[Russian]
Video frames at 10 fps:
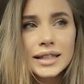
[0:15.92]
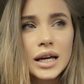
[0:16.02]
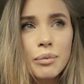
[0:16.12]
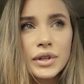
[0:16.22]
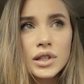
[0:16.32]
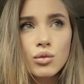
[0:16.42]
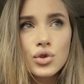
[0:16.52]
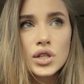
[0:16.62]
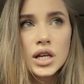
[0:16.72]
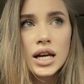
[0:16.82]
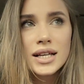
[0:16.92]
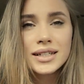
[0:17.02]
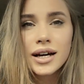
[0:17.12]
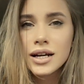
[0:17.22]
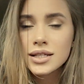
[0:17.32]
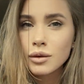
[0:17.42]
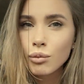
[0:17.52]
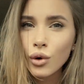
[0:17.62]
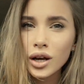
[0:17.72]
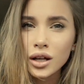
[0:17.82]
И я поднимусь с гораздо
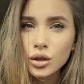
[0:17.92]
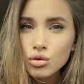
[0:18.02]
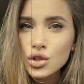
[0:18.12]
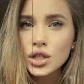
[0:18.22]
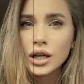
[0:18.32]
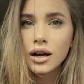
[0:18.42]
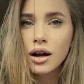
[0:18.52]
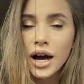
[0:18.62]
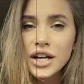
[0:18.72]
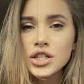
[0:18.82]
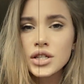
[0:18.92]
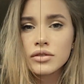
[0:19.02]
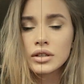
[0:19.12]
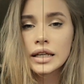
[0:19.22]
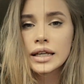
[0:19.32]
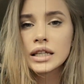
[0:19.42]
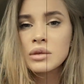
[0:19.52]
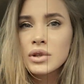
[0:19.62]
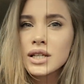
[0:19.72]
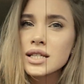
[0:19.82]
более лучшей, качественной,
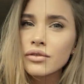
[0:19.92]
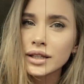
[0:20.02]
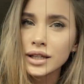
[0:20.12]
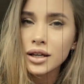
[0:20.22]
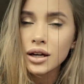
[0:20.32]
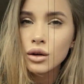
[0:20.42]
именно своей